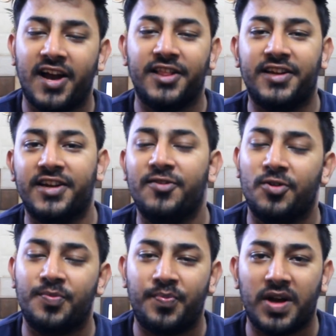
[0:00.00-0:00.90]
அதுக்கு
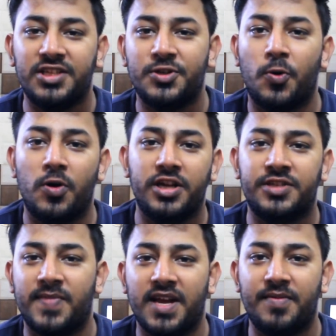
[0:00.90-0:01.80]
ஒரு பஞ்ச் ஹோல்
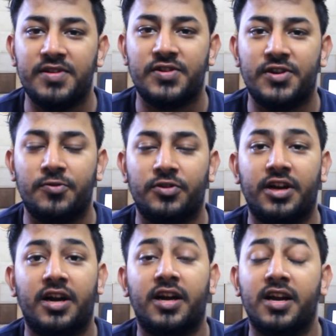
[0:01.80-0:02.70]
டிஸ்பிளே அப்படின்னு சொல்லிட்டு
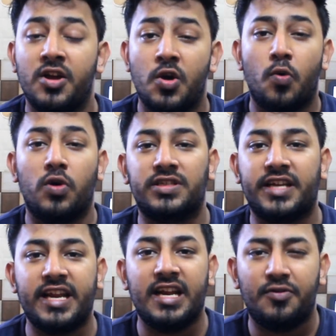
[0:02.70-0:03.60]
கொடுத்துருக்காங்க உங்கள்
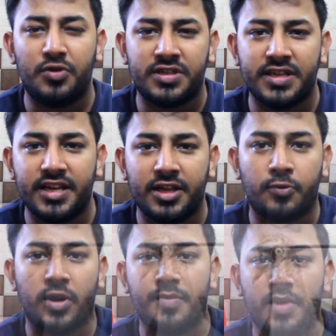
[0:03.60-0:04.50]
ஸ்க்ரீனில் ஒரு சிறிய துளை